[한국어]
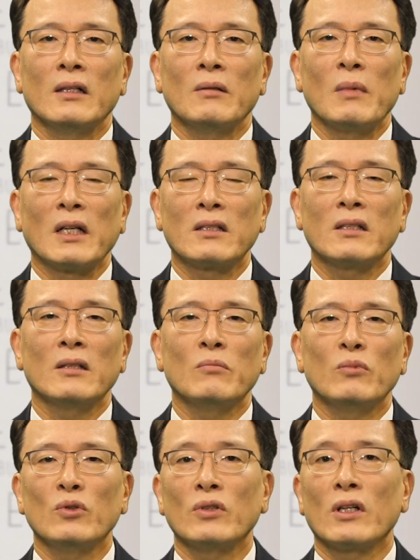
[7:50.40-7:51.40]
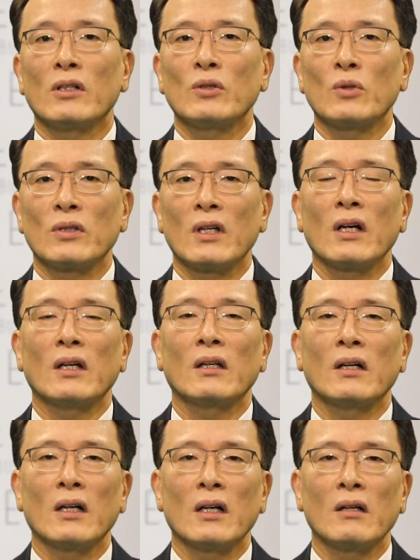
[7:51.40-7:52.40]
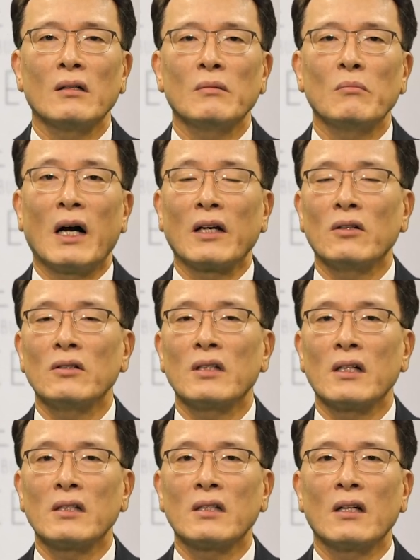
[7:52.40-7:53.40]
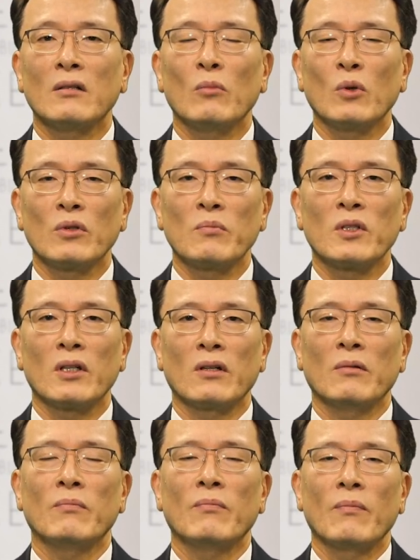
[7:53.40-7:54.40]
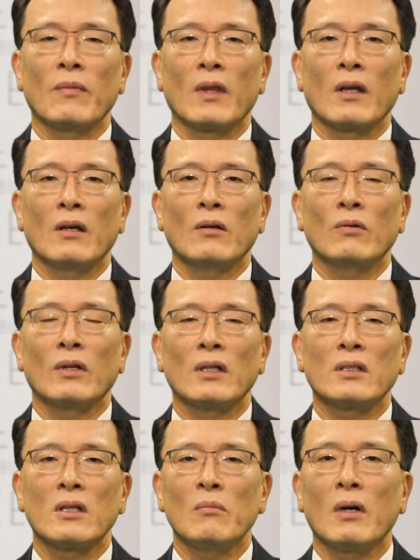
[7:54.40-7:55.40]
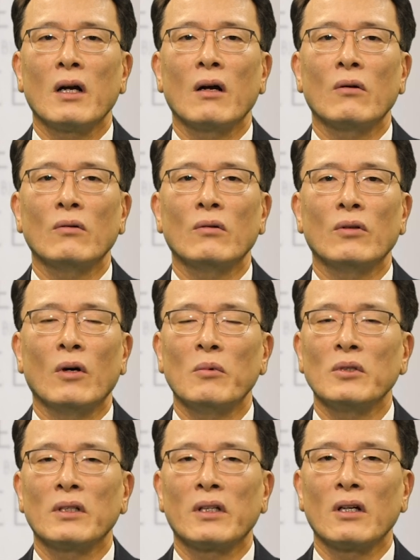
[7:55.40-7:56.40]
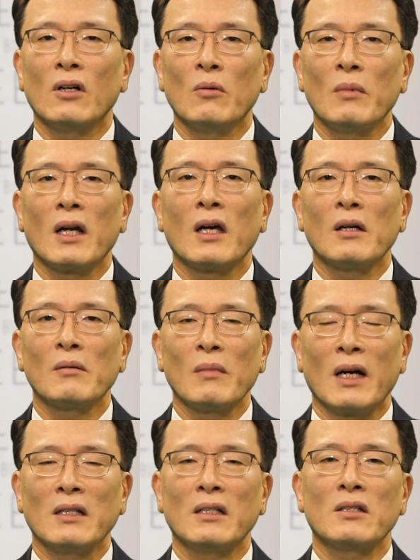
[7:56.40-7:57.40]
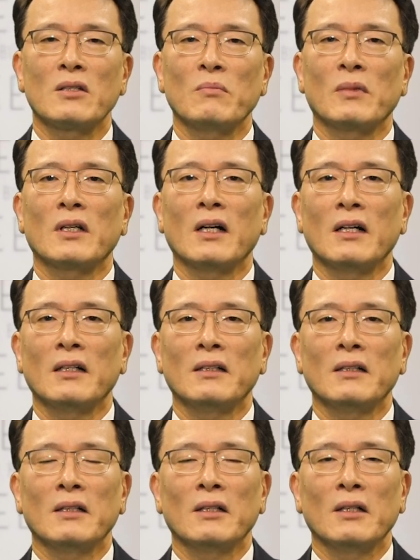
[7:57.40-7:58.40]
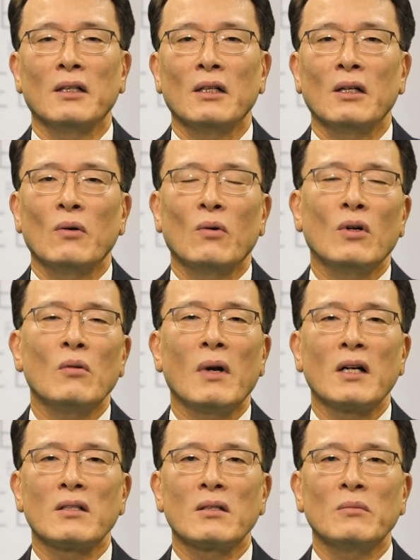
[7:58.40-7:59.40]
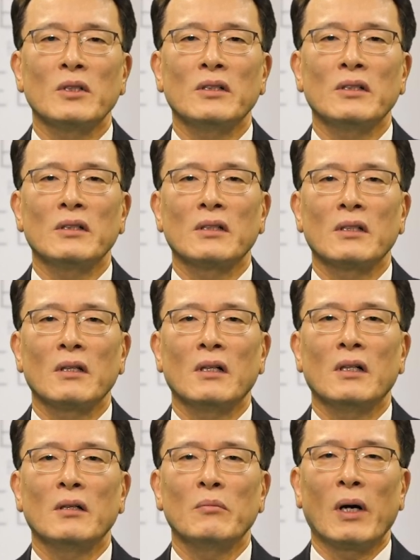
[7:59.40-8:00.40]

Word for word: 마치 무지개를 쫓아가다가 망연자실하는 모습처럼 우리가 실망하고 넘어질 때가 얼마나 많이 있습니까? 오늘 말씀은 어,